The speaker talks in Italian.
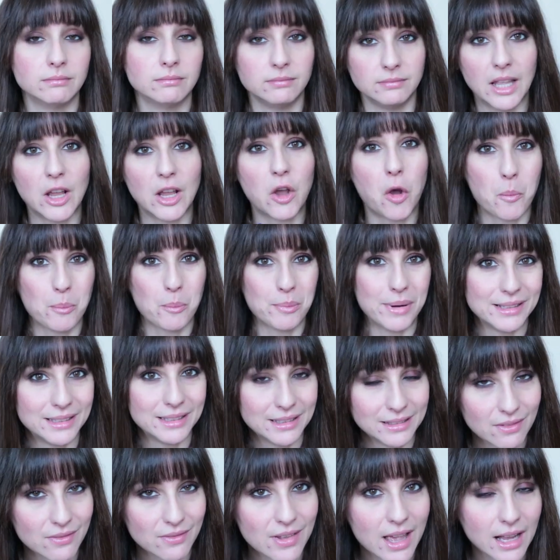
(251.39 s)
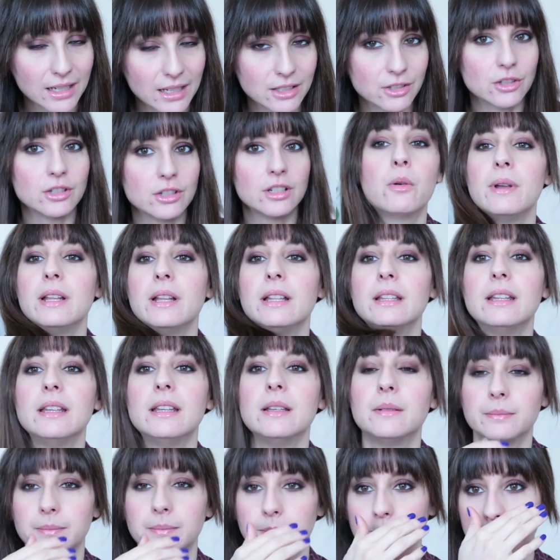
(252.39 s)
dei compagni di viaggio.
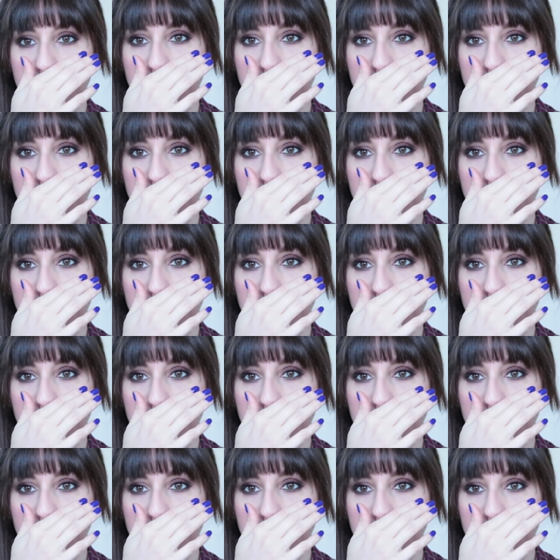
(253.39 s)
Quindi